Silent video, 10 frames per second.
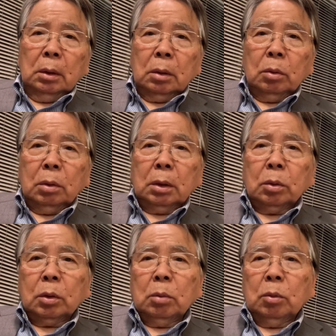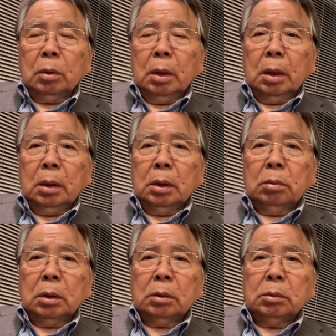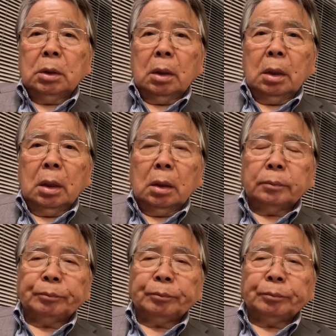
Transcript: これはとってもねいい番組でね